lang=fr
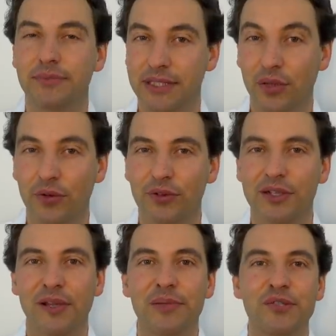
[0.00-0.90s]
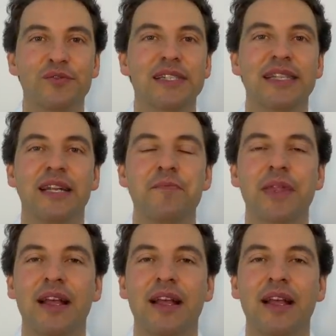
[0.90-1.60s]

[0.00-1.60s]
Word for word: C'est drôle, on n'entend pas souvent celle-là.